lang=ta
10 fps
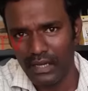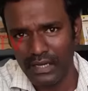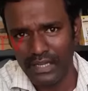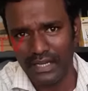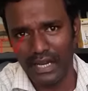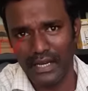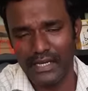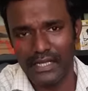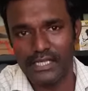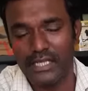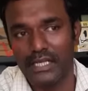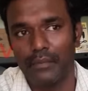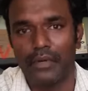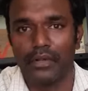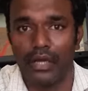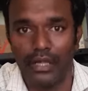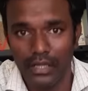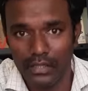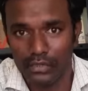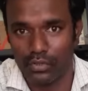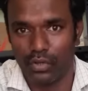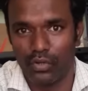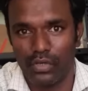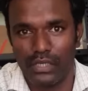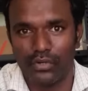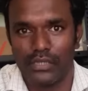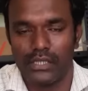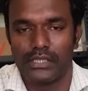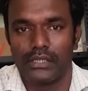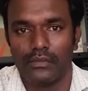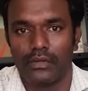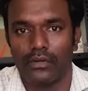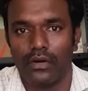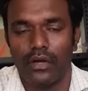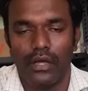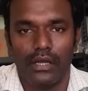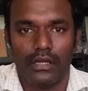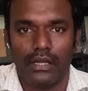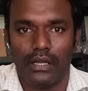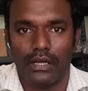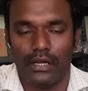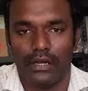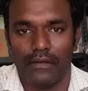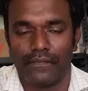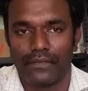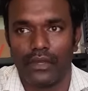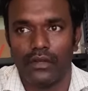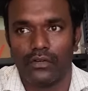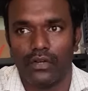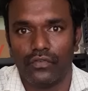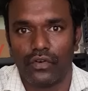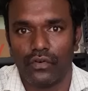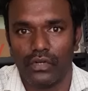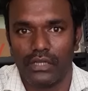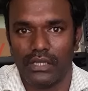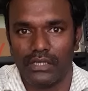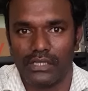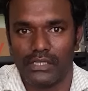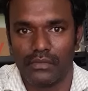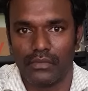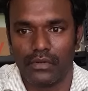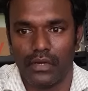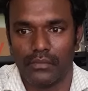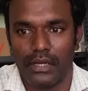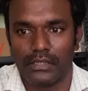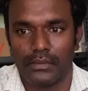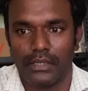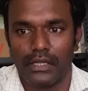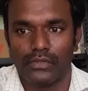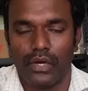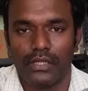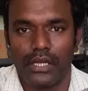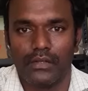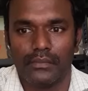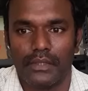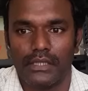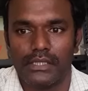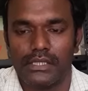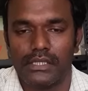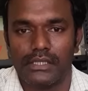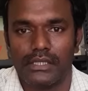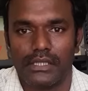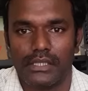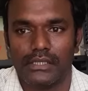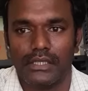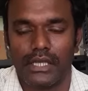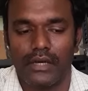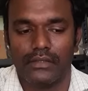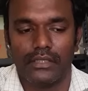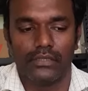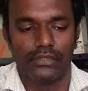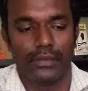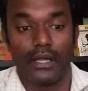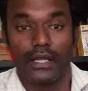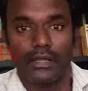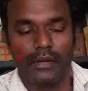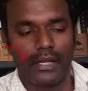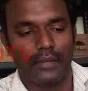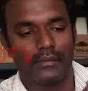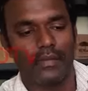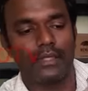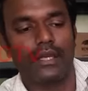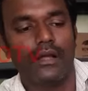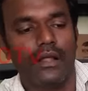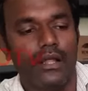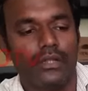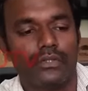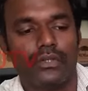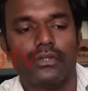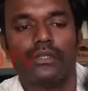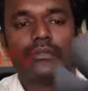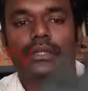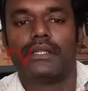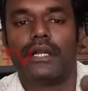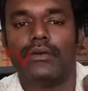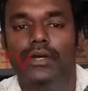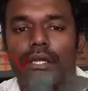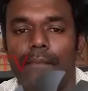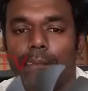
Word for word: நீங்கள் நிறைய டெஸ்டிங்லாம் பண்ணுவீங்க ஸோ டுவெல் வோல்ட்டில் ஒரு டெஸ்டிங் பண்ணோம் இல்லை டுவெண்ட்டி ஃபோர் வோல்ட் ஏதாவது டெஸ்டிங் பண்ணணும் அப்படின்னு ஆசைப்பட்டிங்கன்னா ஸோ அதெல்லாம் வந்து பார்த்திங்கன்னா சின்ன சின்ன டெஸ்டிங்லாம் வந்து இதை யூஸ் பண்ணலாம் எந்த மாதிரி அப்படின்னு பார்த்தீங்கன்னா ஸோ இது வந்து பார்த்திங்கன்னா ஒரு